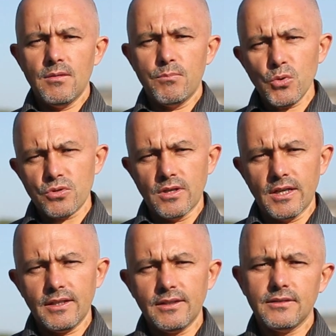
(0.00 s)

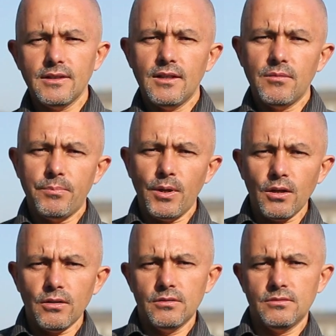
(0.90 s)
później
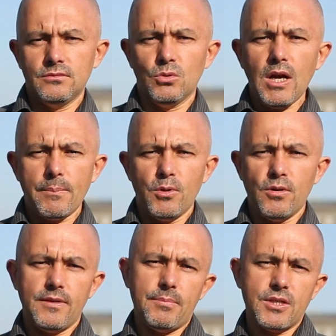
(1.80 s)
po druga
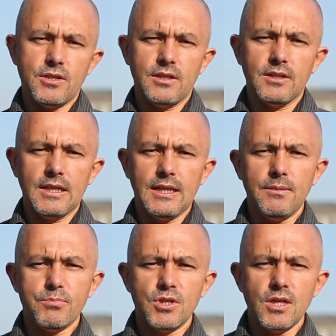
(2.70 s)
połowa
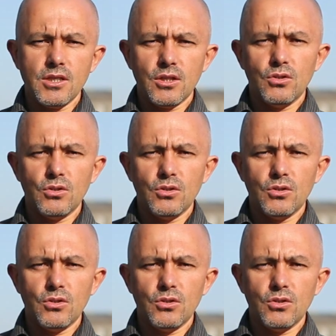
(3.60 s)
października przyniesie